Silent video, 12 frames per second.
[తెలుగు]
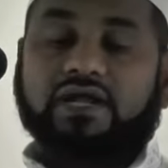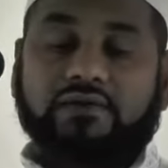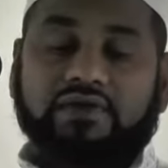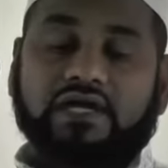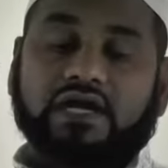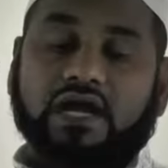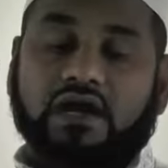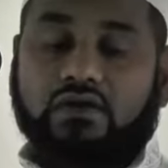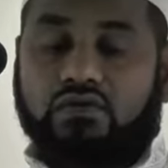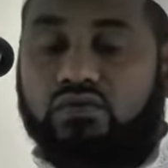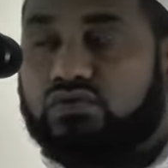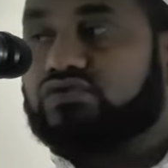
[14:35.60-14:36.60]
మనం ఇక్కడ
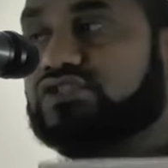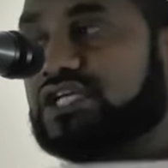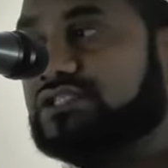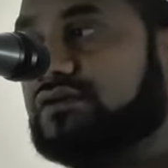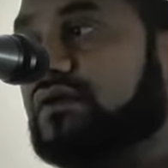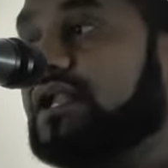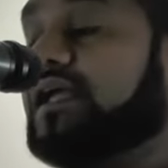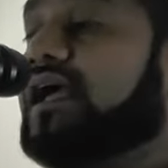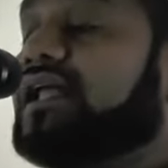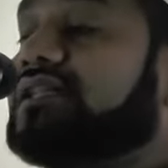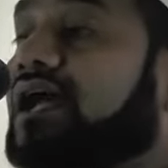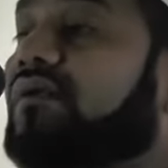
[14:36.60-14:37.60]
గుర్తు చేసుకోవాలి
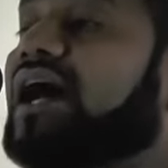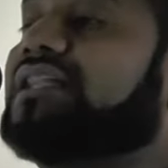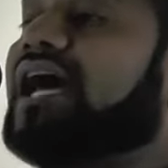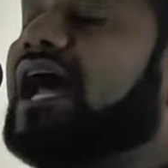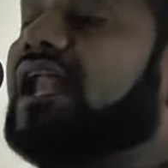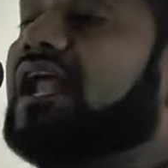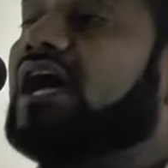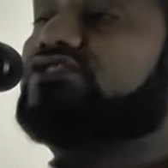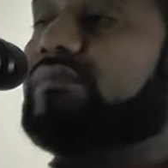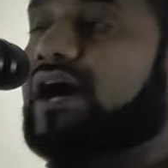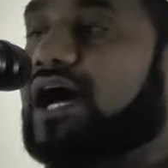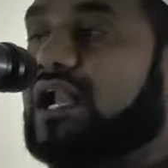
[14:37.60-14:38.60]
తర్వాత అల్లాహ్
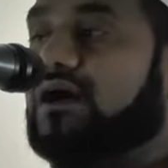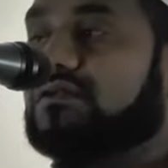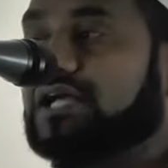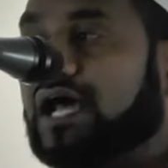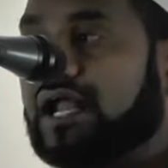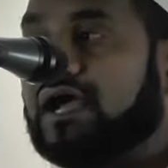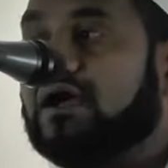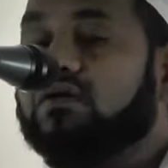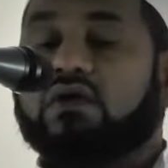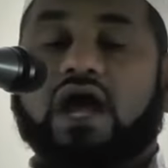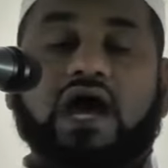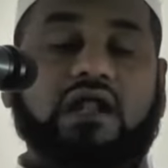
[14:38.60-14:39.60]
సుబాన్ అవతాల
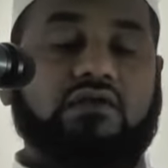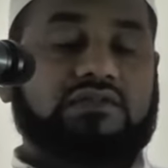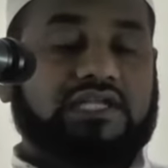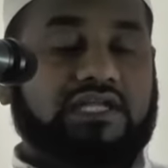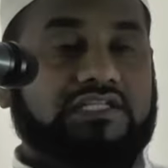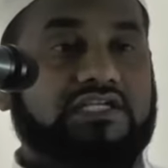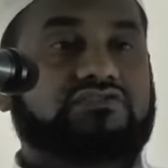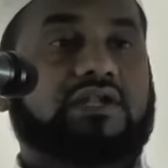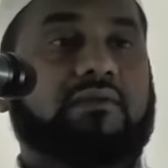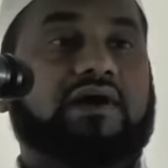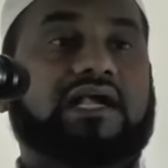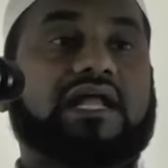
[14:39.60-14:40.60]
ఖురాన్లో
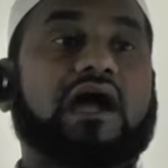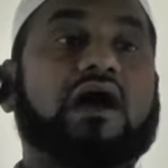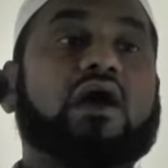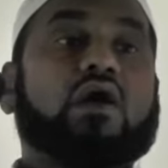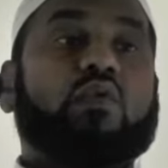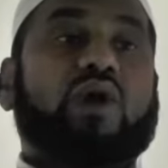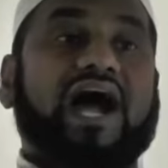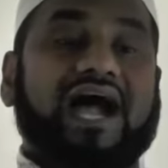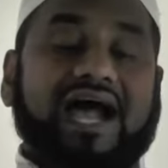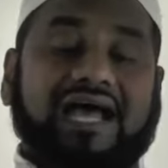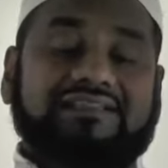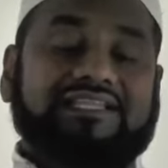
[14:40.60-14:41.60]
తెలియజేస్తున్న మాట వ
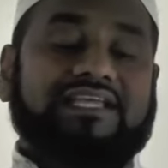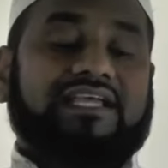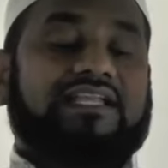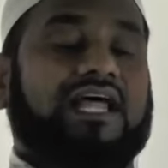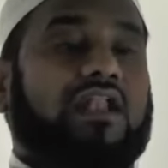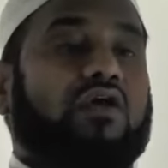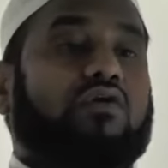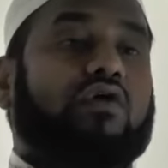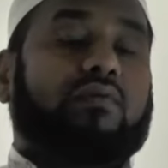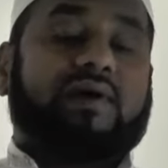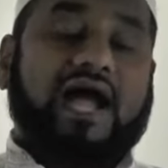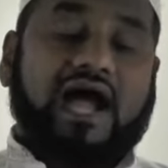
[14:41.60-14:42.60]
రల్
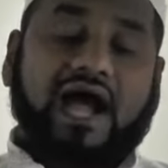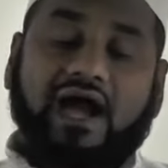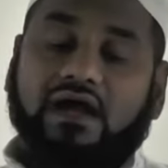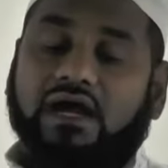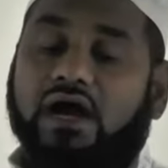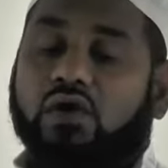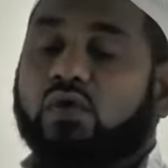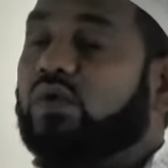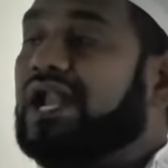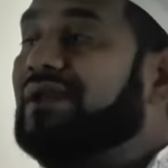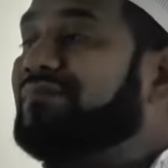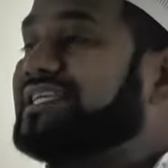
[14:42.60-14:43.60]
హక్కహు
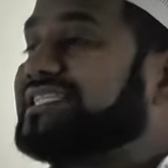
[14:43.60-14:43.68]
అల్